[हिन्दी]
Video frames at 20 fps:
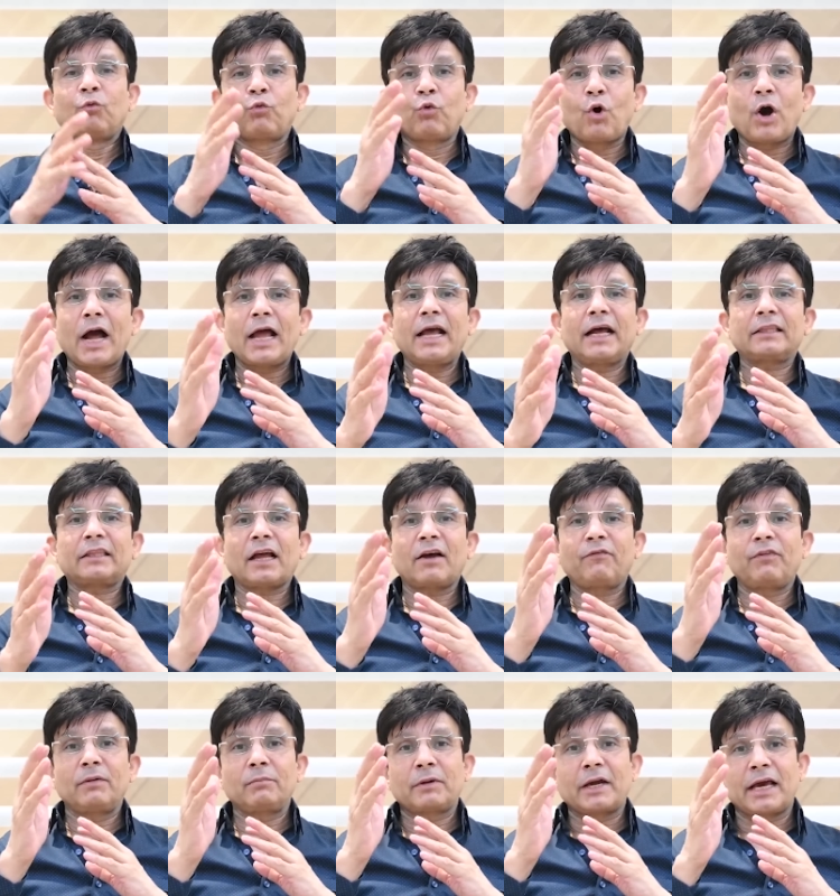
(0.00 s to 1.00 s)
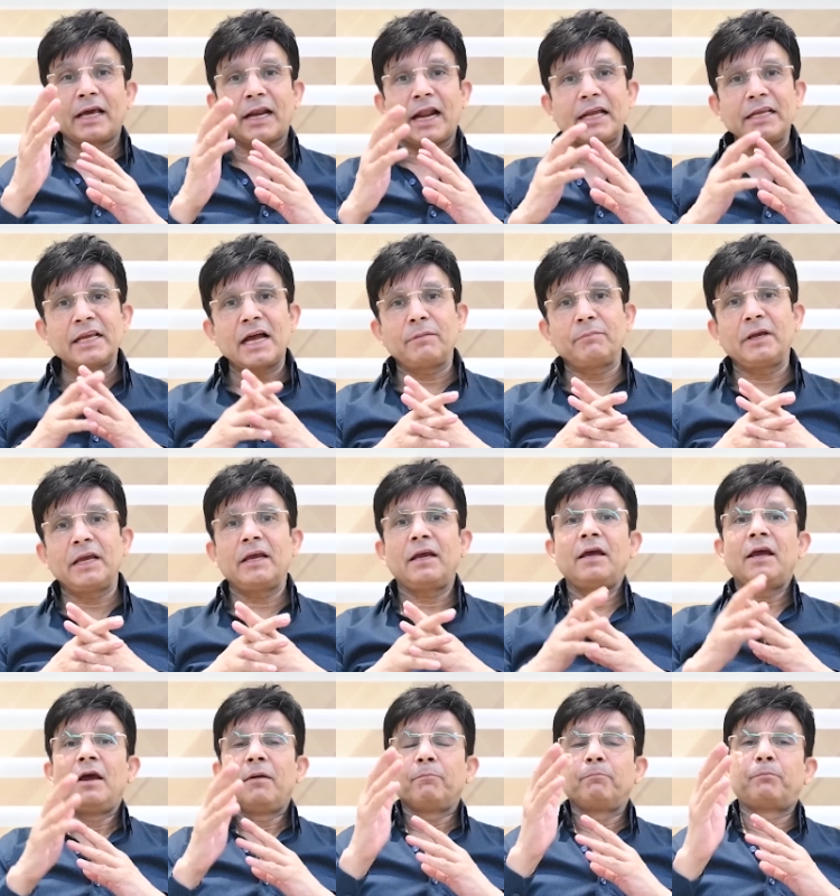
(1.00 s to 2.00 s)
वो आया था फिल्म गहराइया में
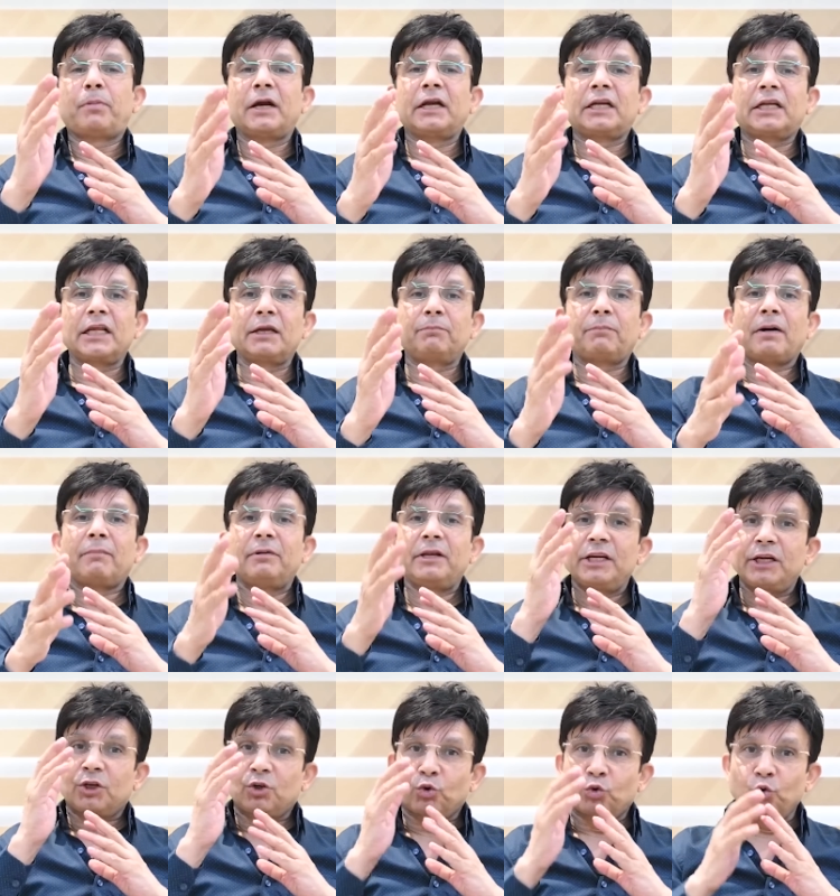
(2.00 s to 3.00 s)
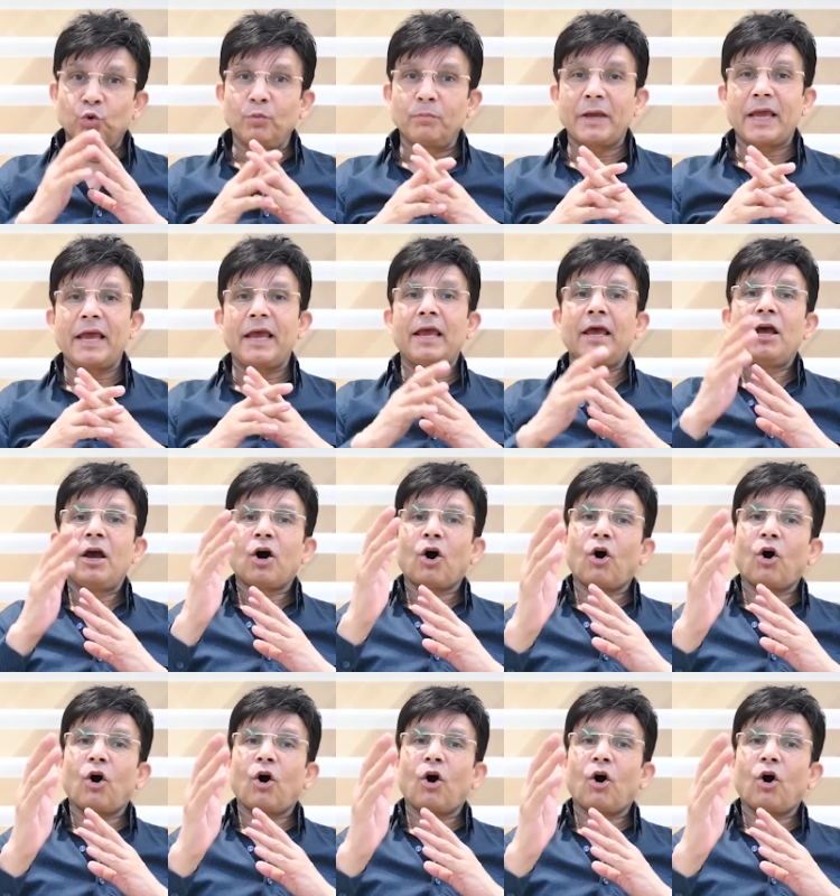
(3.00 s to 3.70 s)
बंटी बबली टू में